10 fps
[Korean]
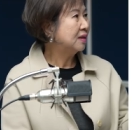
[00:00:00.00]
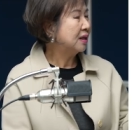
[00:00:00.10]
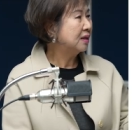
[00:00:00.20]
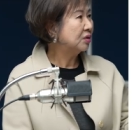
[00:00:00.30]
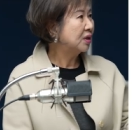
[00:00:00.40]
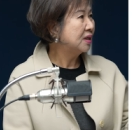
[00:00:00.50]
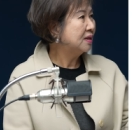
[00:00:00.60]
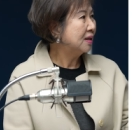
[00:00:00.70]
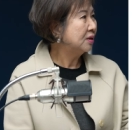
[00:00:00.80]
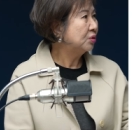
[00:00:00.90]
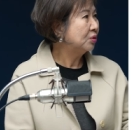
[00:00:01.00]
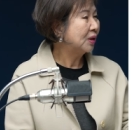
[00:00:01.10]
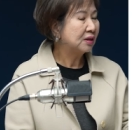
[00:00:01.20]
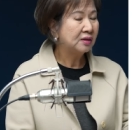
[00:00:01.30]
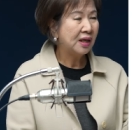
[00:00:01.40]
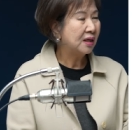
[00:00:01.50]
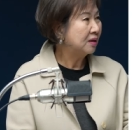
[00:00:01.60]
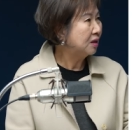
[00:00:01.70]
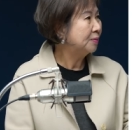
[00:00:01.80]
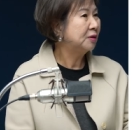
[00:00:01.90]
디자인에서 굉장히 중요한 건
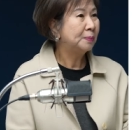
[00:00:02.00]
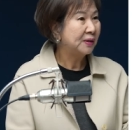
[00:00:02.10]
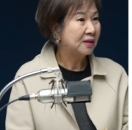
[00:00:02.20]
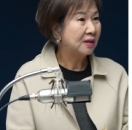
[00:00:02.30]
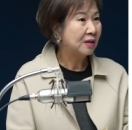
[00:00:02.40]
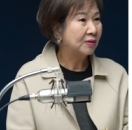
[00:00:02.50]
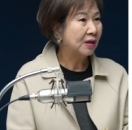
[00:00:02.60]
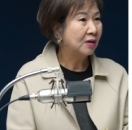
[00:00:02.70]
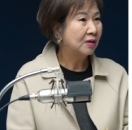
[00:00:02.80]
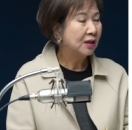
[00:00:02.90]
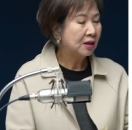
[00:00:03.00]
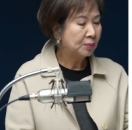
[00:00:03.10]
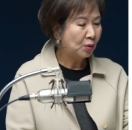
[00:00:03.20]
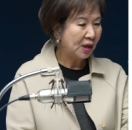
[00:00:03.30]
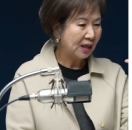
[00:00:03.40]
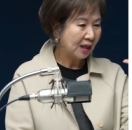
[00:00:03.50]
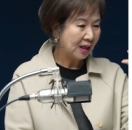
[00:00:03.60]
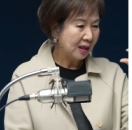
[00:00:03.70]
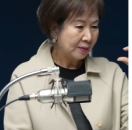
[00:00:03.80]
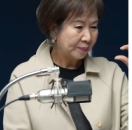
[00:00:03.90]
네거티브 스페이스라고 그래요. 음. 이거 뭐
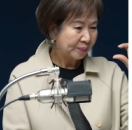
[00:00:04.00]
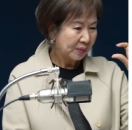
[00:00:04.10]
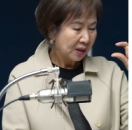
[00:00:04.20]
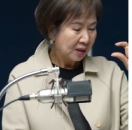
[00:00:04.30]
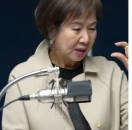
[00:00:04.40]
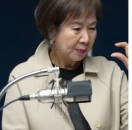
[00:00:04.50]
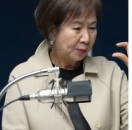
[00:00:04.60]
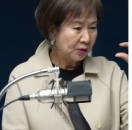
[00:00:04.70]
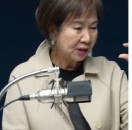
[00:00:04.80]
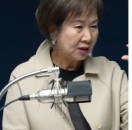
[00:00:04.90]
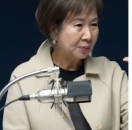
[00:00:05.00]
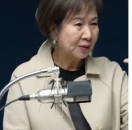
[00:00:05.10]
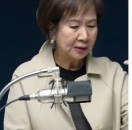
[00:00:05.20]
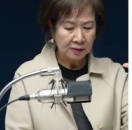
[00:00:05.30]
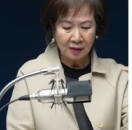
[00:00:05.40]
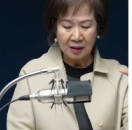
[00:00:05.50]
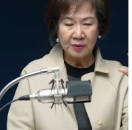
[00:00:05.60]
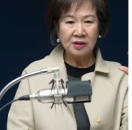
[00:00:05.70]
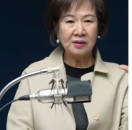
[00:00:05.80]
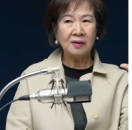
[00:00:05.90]
하나가 이 포지티브가
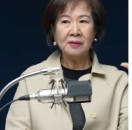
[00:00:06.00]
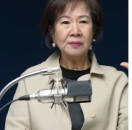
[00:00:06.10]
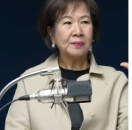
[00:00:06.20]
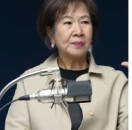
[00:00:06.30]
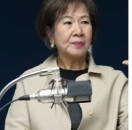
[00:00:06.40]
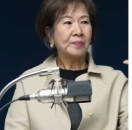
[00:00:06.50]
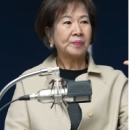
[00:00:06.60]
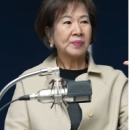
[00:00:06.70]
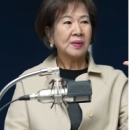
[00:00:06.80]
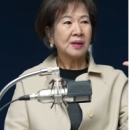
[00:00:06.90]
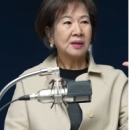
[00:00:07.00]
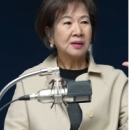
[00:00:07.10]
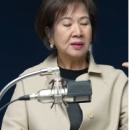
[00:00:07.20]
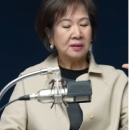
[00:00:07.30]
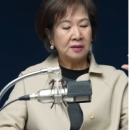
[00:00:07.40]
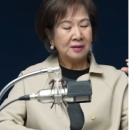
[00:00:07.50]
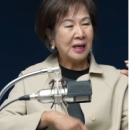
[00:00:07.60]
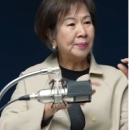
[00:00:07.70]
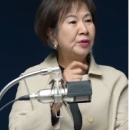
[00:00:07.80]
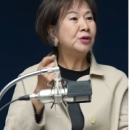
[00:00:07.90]
들어가면서 예. 그
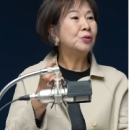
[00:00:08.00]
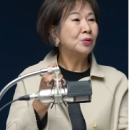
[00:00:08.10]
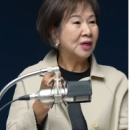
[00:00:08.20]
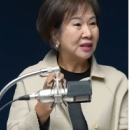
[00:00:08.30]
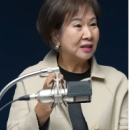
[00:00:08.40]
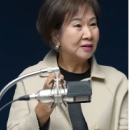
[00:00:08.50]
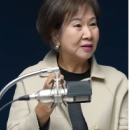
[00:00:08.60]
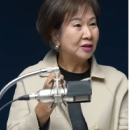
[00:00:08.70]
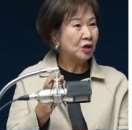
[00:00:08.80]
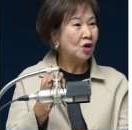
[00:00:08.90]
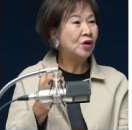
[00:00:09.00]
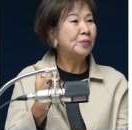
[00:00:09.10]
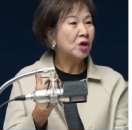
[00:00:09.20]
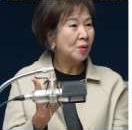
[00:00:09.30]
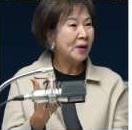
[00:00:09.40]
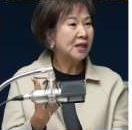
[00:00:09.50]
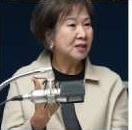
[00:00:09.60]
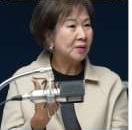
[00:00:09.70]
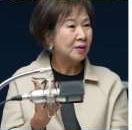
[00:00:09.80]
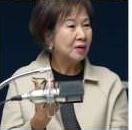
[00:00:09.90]
남는 공간이거든요. 예. 여,
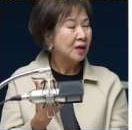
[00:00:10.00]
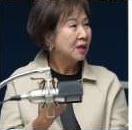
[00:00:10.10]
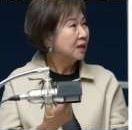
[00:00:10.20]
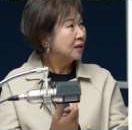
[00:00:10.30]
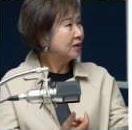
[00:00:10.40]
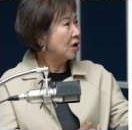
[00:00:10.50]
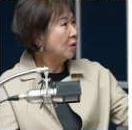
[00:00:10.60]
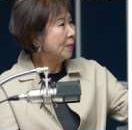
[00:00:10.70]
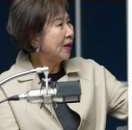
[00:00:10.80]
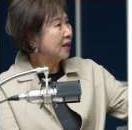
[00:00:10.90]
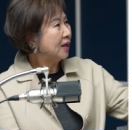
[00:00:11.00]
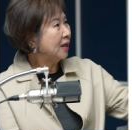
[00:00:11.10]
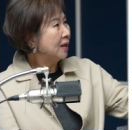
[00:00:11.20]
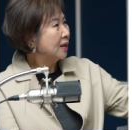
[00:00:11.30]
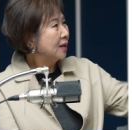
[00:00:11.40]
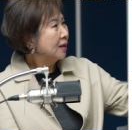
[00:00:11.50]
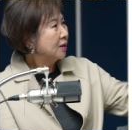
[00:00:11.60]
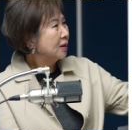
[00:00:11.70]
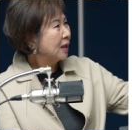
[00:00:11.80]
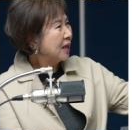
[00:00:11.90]
여백이죠. 그렇죠. 그 여백이
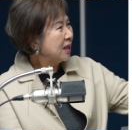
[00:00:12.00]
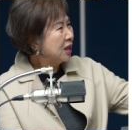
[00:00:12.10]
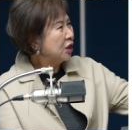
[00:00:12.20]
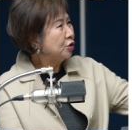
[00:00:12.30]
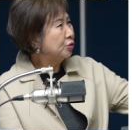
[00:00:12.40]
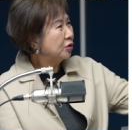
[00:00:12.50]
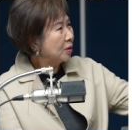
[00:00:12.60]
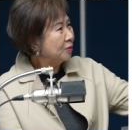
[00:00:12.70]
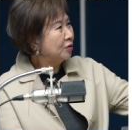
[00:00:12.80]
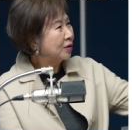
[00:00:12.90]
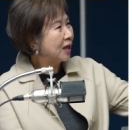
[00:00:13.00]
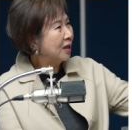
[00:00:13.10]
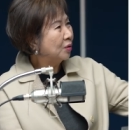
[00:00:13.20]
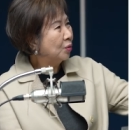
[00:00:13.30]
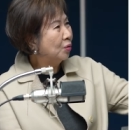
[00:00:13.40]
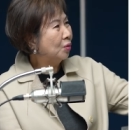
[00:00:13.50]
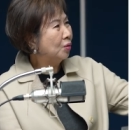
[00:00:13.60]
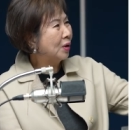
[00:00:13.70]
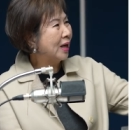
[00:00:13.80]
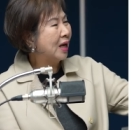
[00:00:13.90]
EUW랑
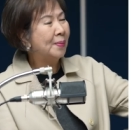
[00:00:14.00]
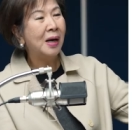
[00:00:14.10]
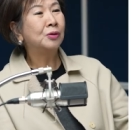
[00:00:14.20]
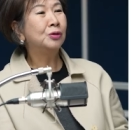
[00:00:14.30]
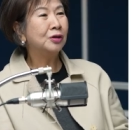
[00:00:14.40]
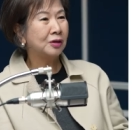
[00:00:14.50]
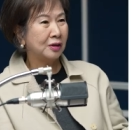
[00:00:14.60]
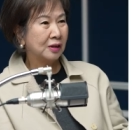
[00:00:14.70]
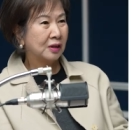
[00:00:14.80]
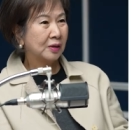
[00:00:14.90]
OM하고는